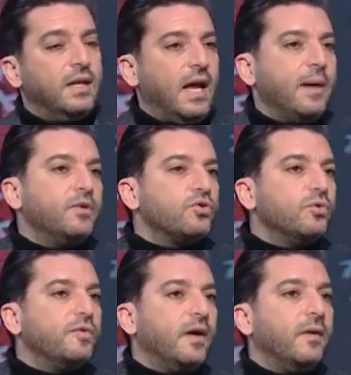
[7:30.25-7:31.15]
اللي عم
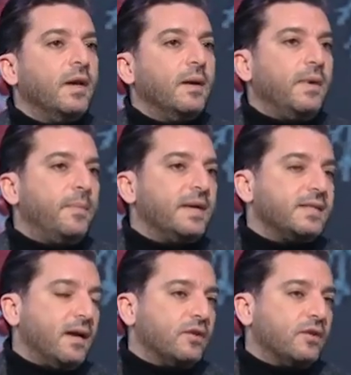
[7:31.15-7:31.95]
نشوفها ملبسه على